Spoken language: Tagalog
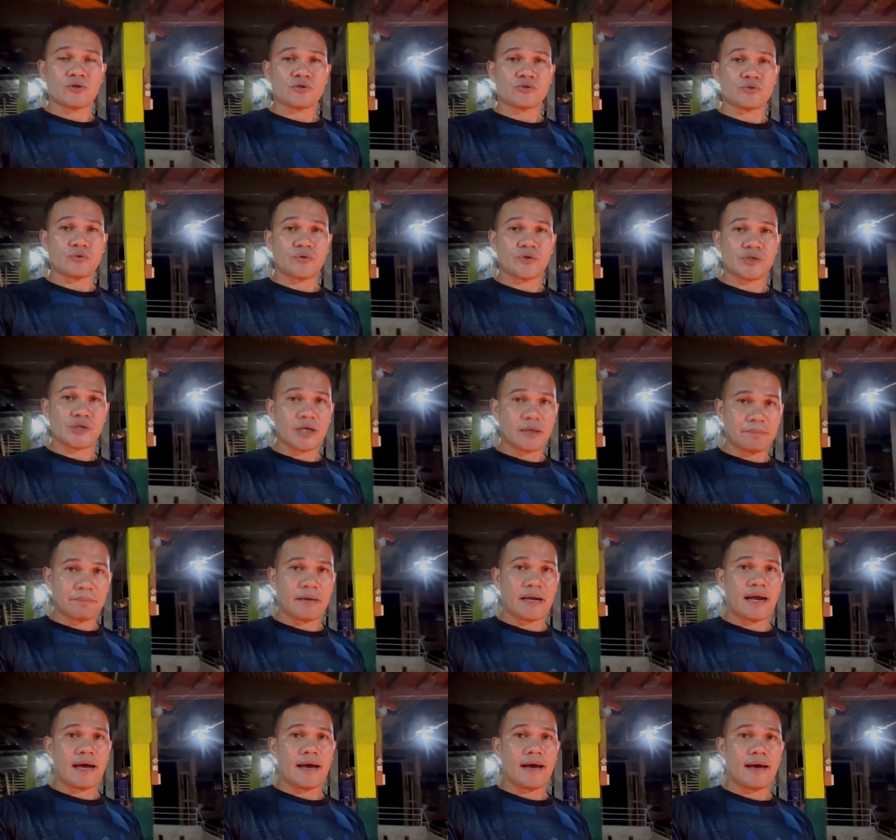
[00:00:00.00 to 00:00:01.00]
So isang
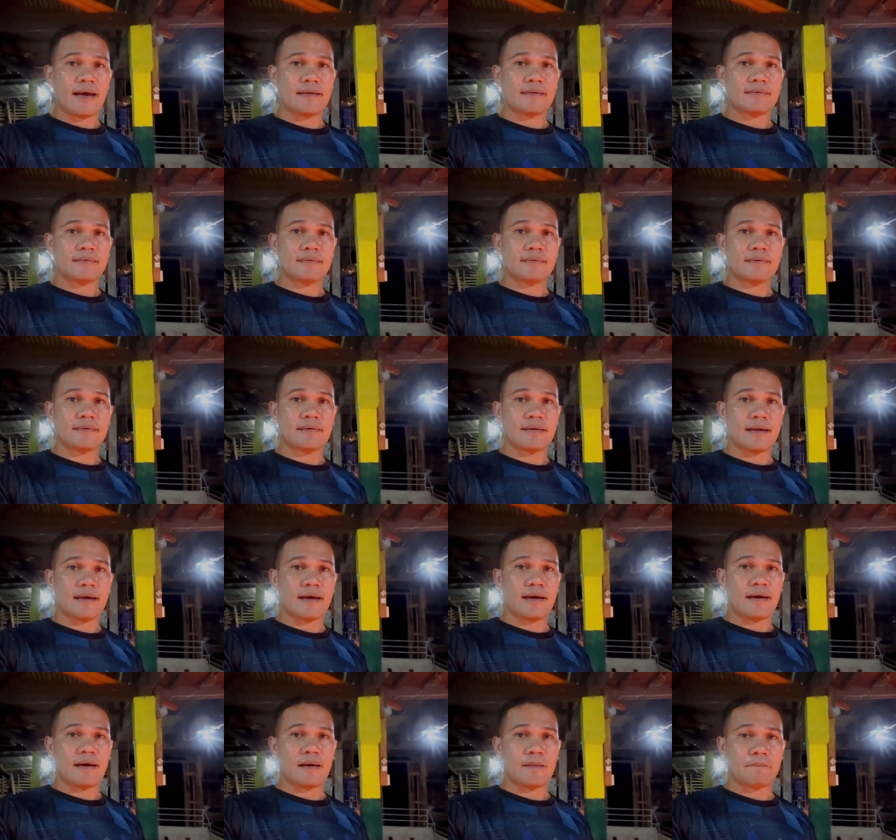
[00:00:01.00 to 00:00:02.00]
paraan
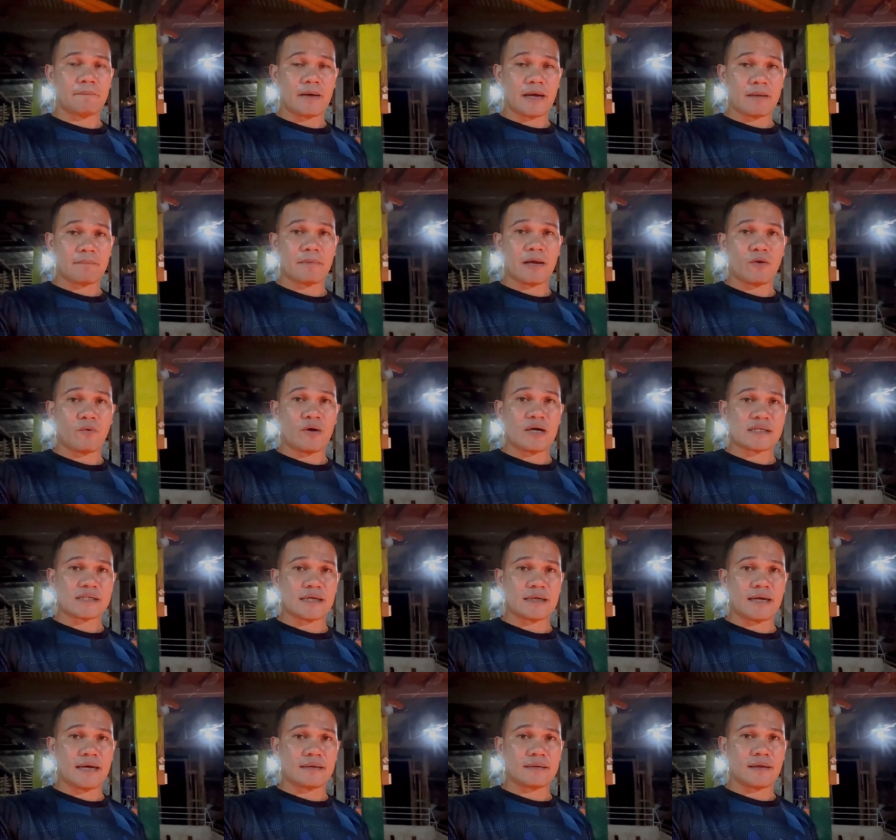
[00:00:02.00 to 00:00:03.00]
na para
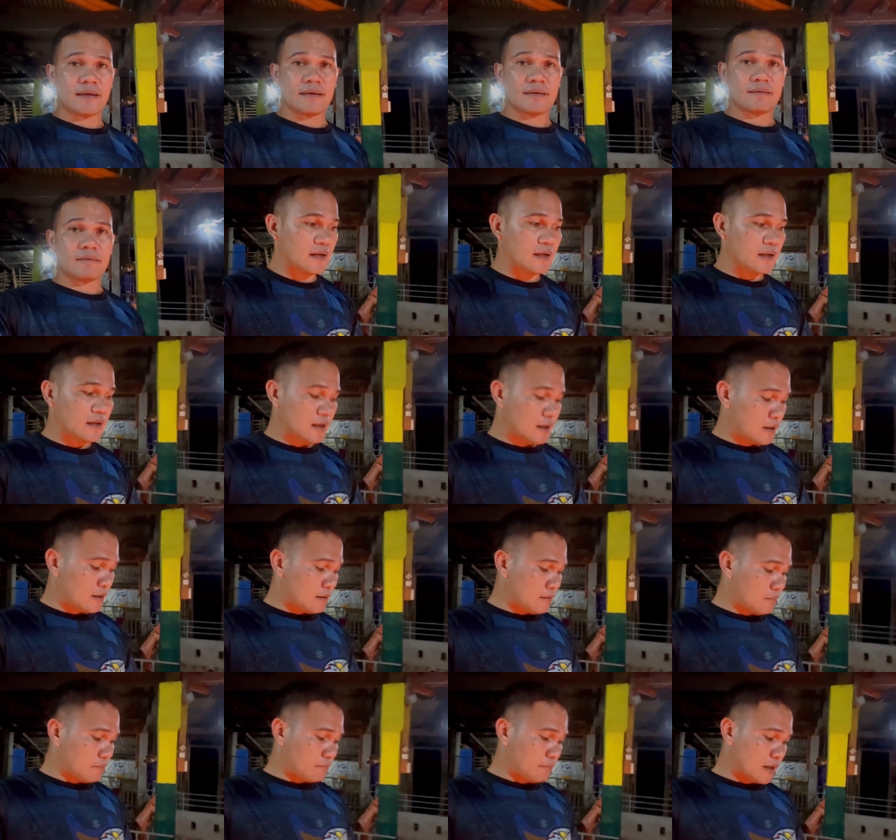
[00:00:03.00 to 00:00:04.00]
maiwasan natin,
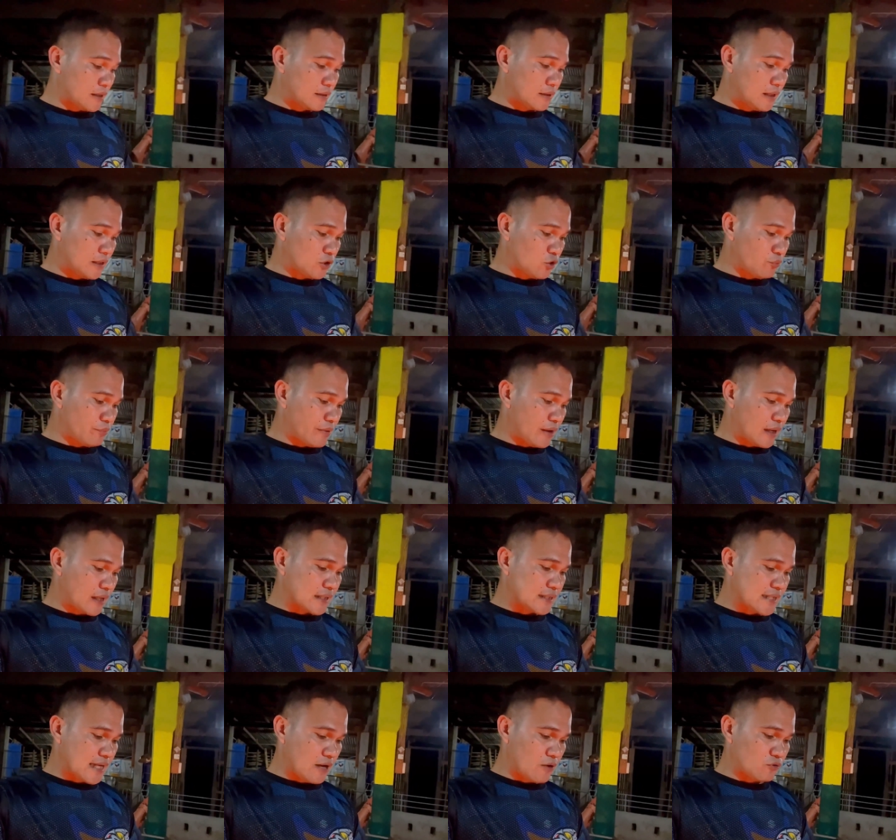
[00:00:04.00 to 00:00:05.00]
but dito
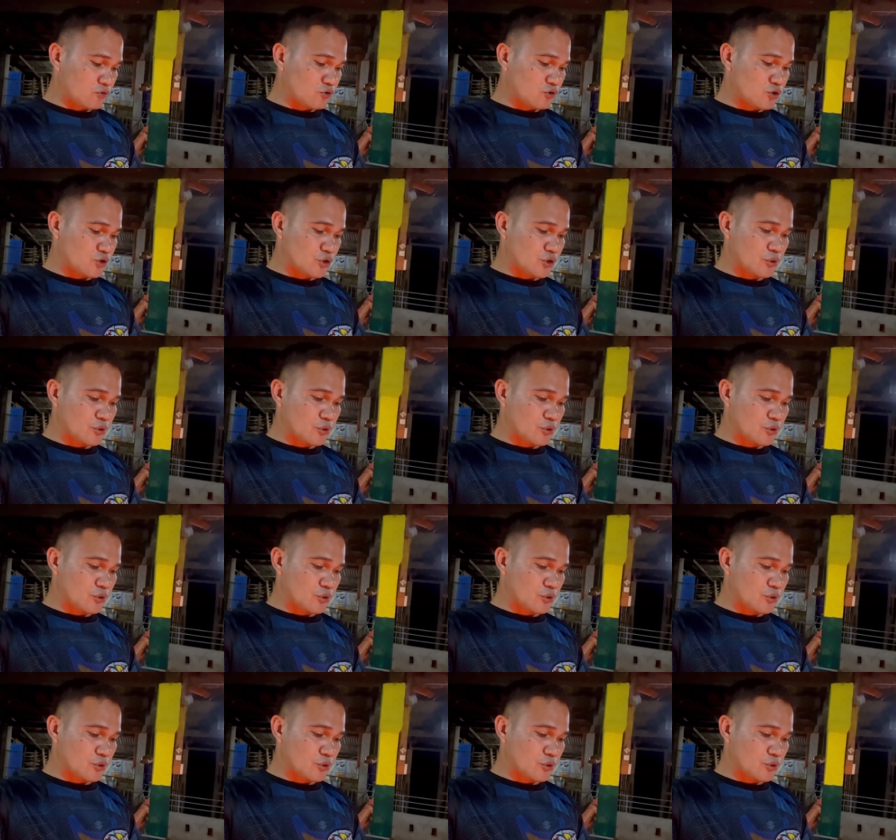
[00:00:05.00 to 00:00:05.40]
mga kasounds,